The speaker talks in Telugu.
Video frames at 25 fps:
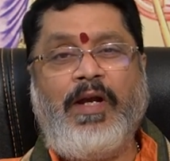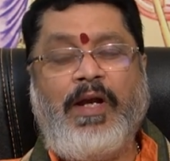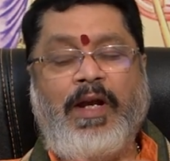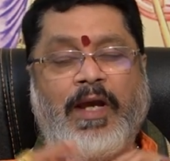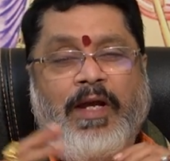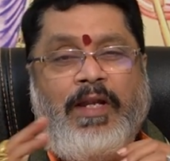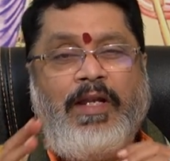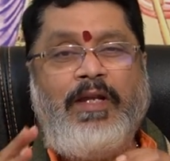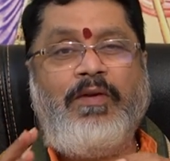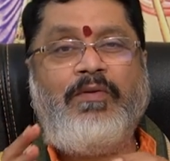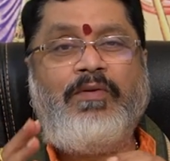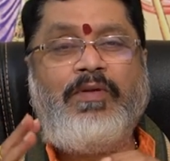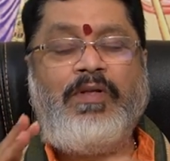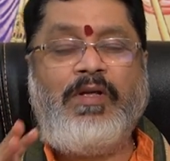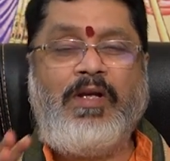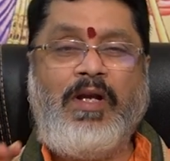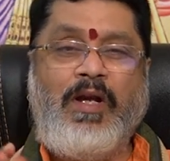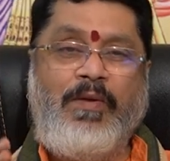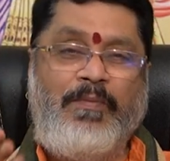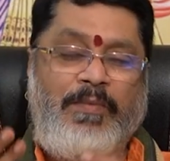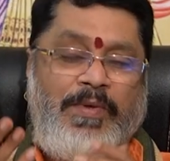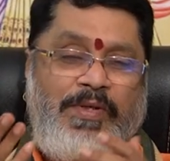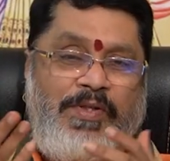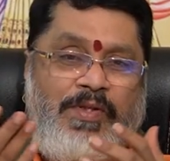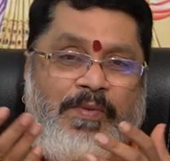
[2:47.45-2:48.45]
కానీ ఏముంది
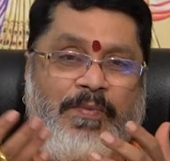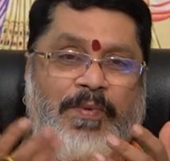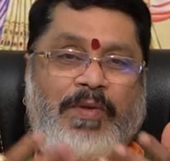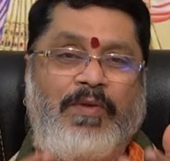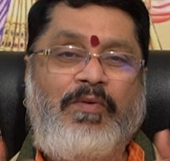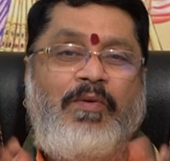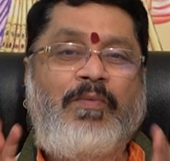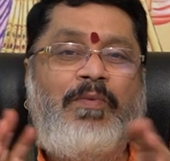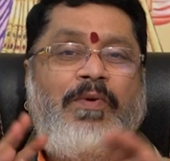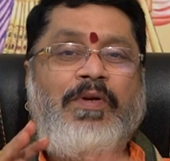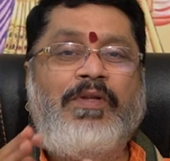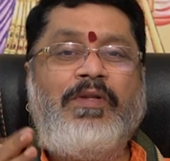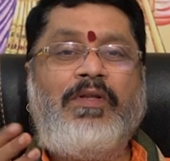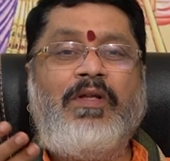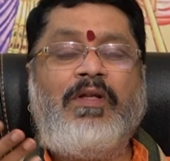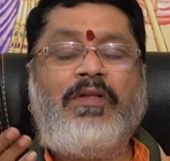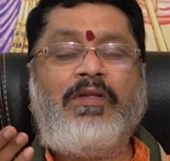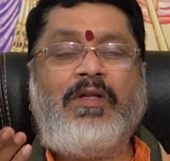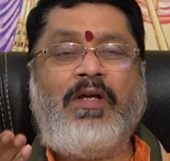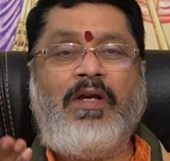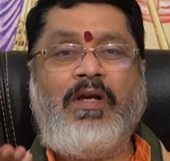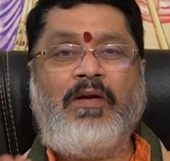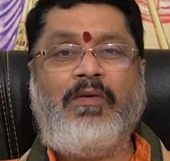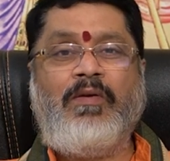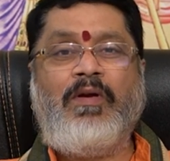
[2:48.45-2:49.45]
ఆ మనిషి పదవి పోయిన
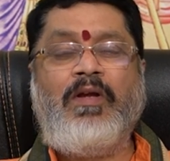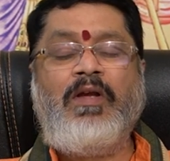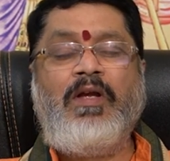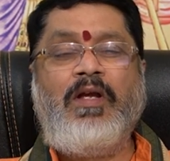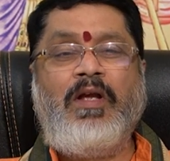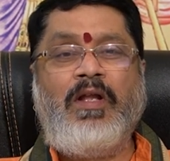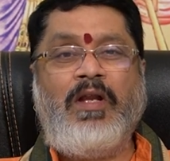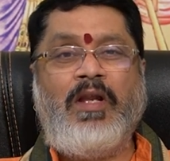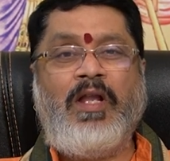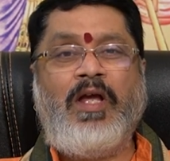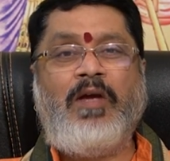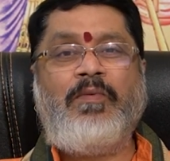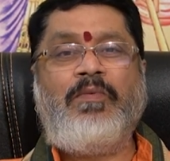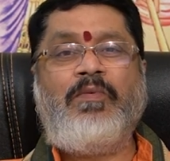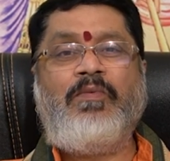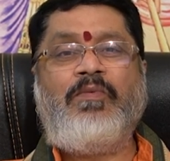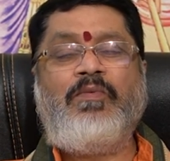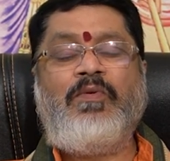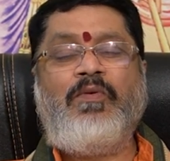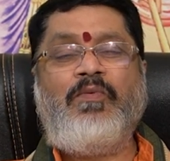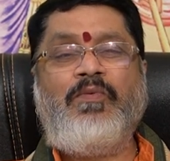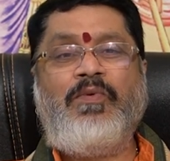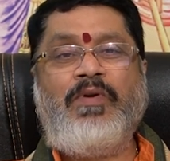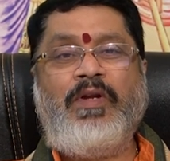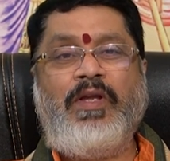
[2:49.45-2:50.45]
తర్వాత ఆ
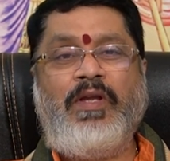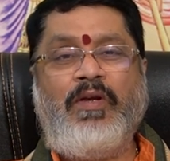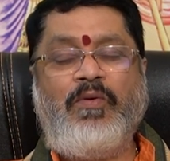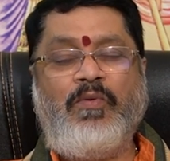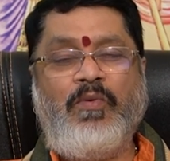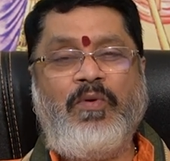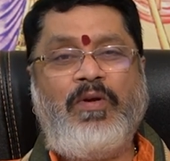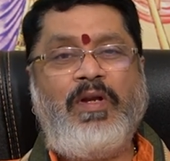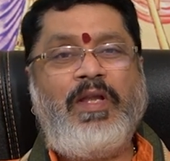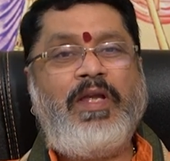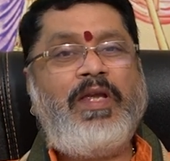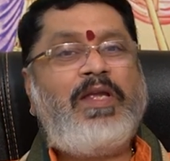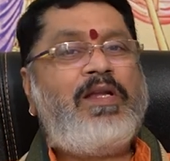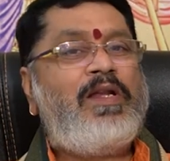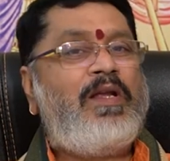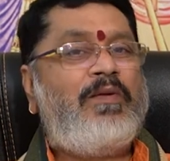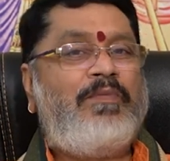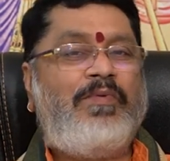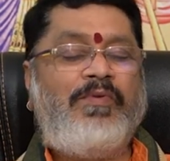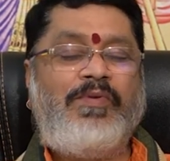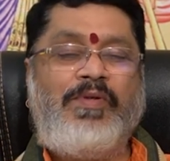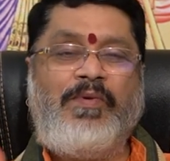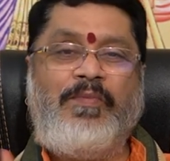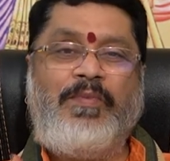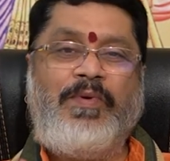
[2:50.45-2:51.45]
లాభంలో ఉండే కోట్లు ఏం
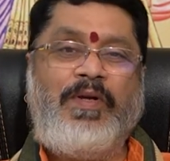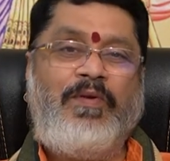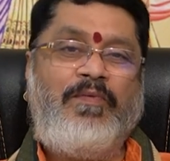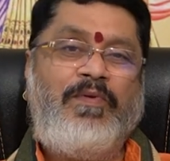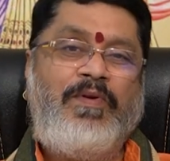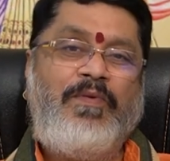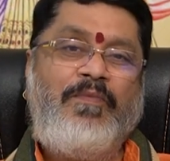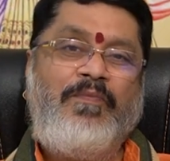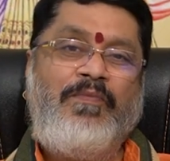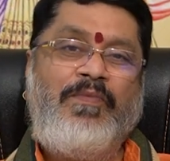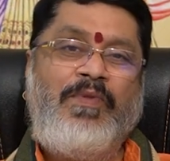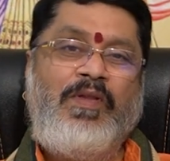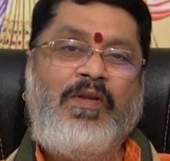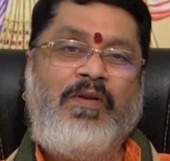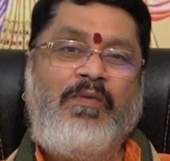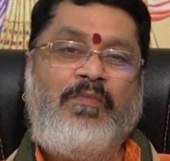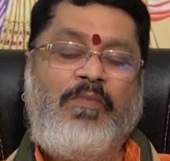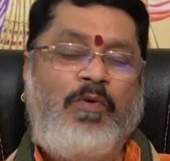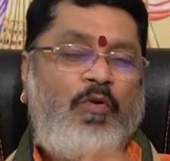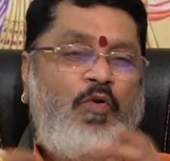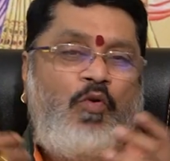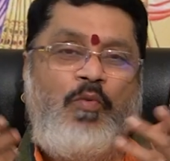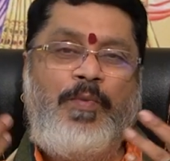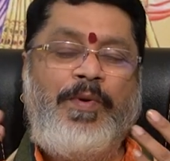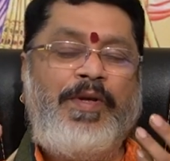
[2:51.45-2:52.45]
లాభం చెప్పలేదు
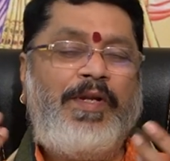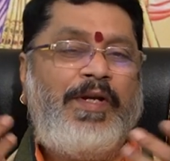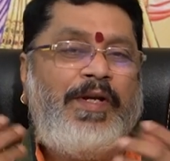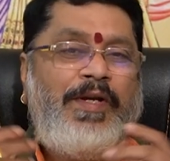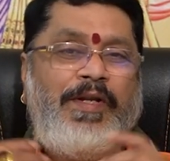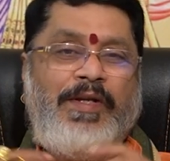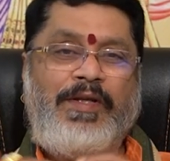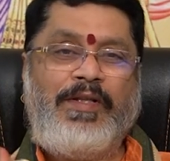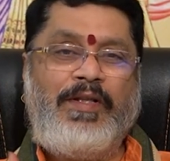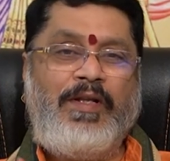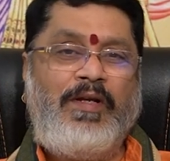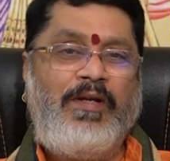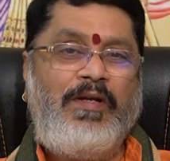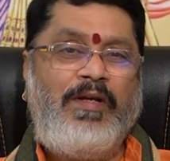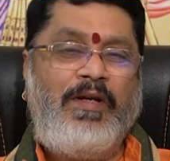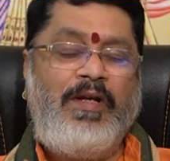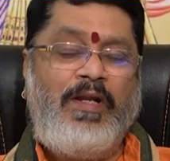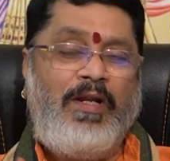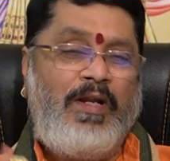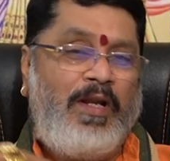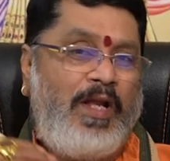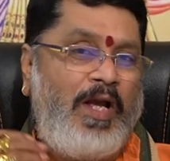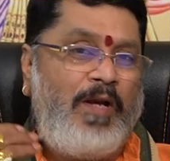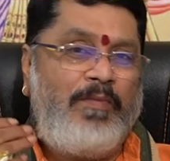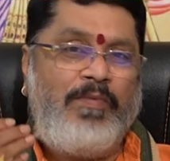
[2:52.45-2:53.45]
పరువు పోయినట్టే కదా
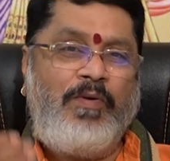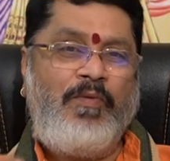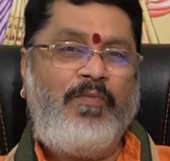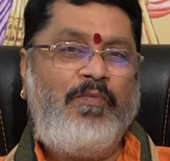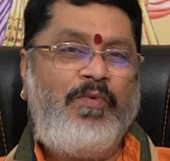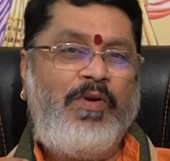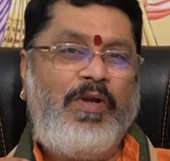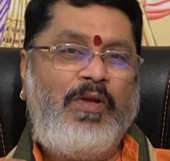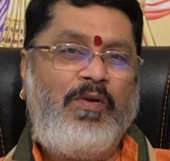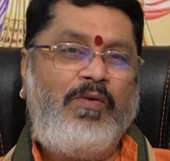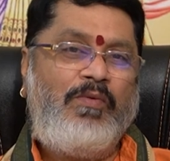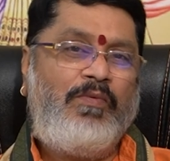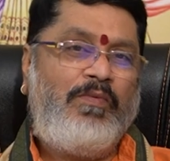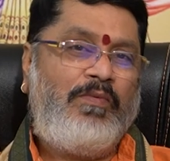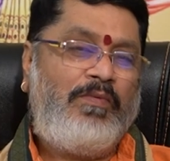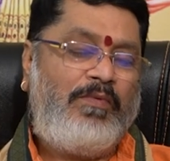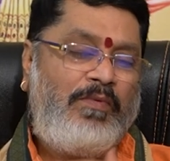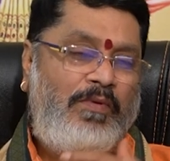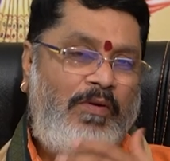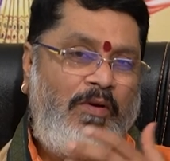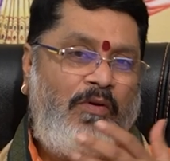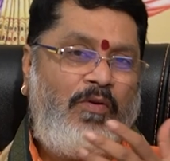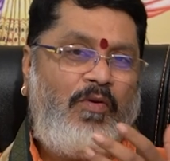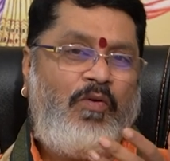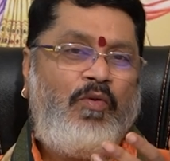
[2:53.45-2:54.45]
లాభం వేరు
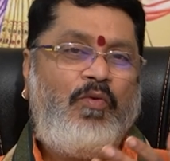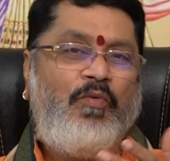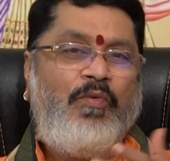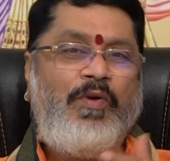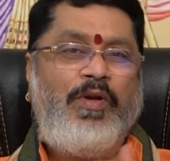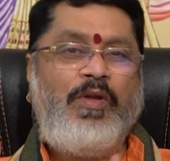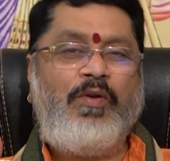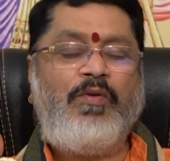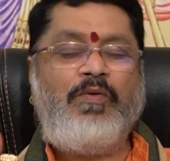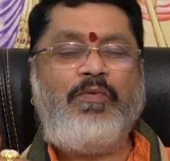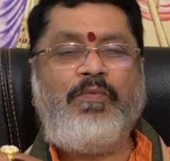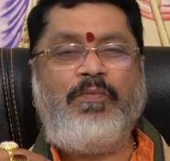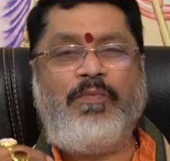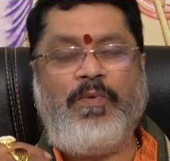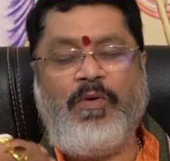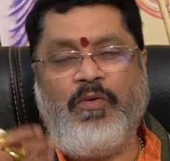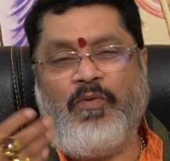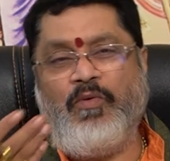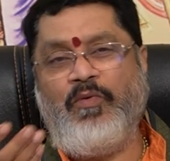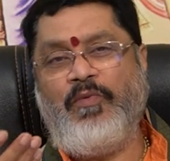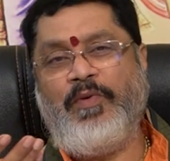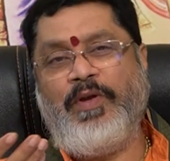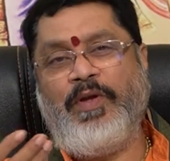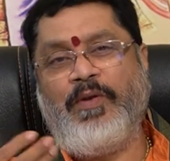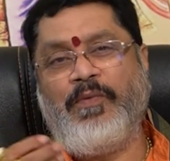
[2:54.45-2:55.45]
గౌరవం వేరు
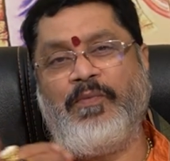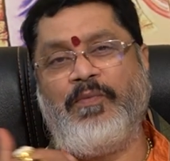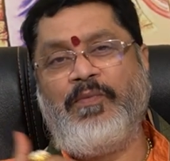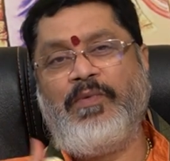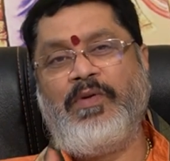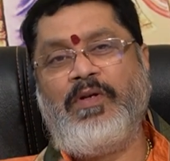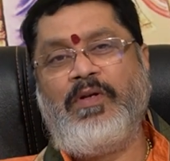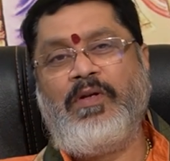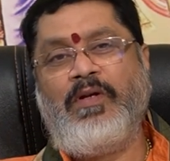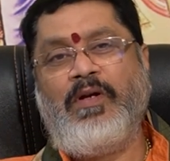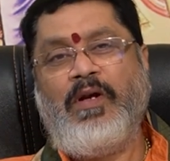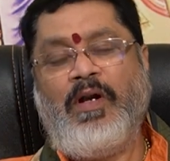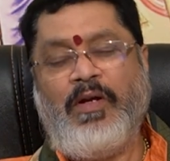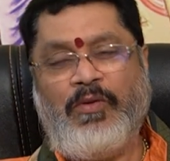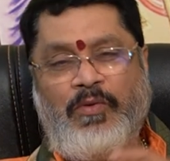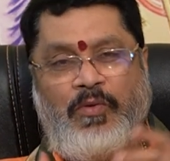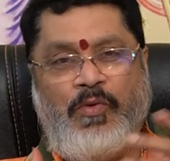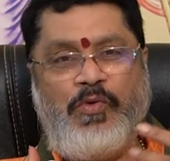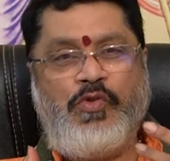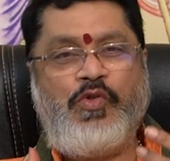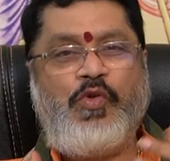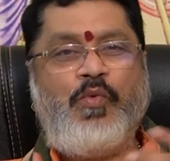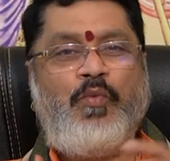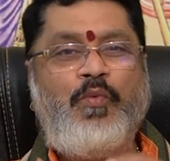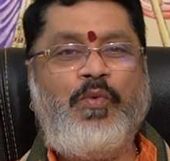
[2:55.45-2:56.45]
పరువు వేరు
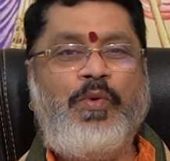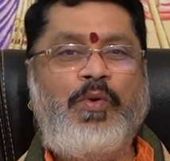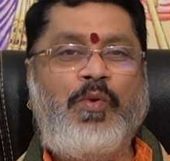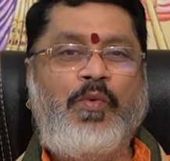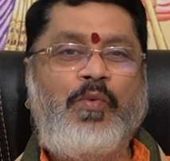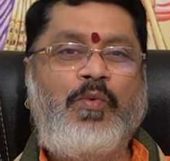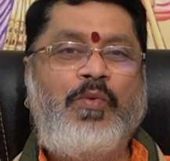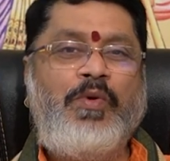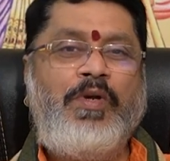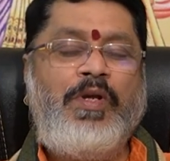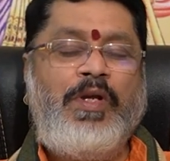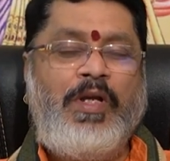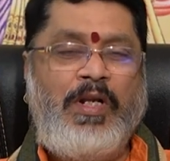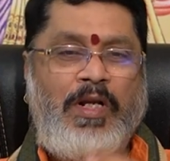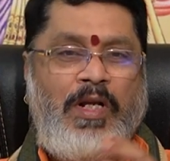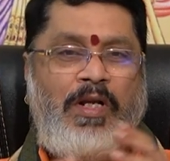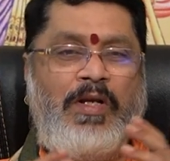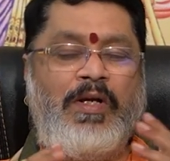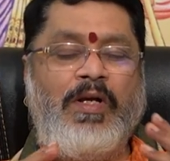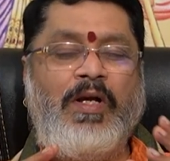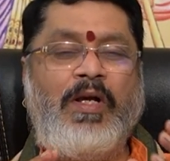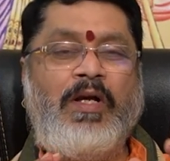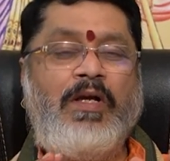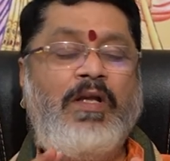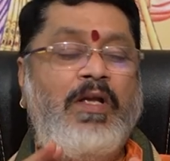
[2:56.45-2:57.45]
అదృష్టం వేరు
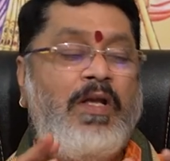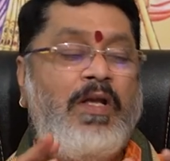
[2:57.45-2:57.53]
ఇలాగా